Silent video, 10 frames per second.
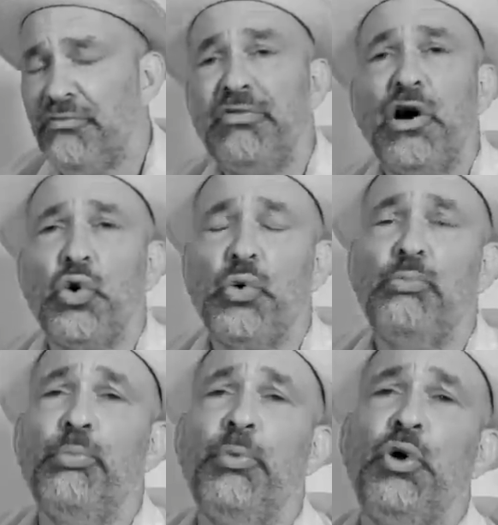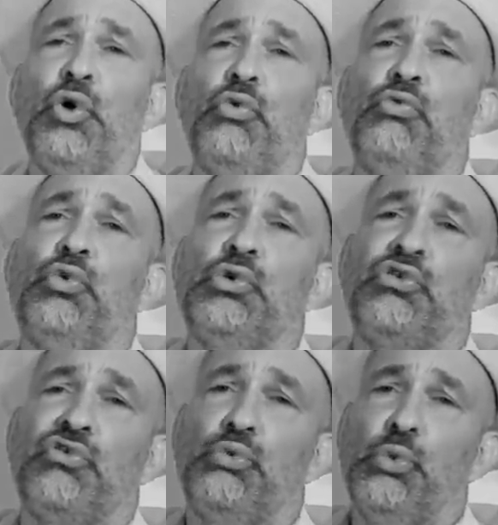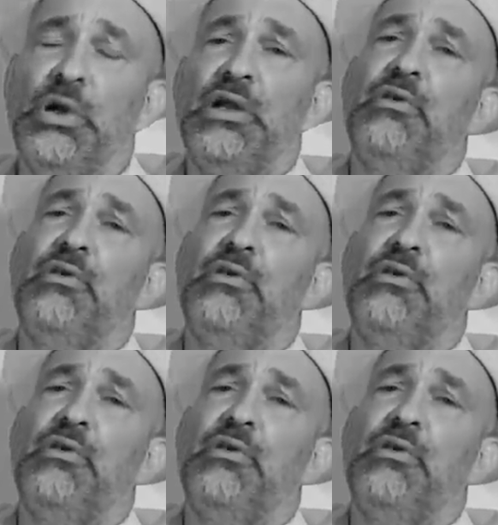warum, wozu?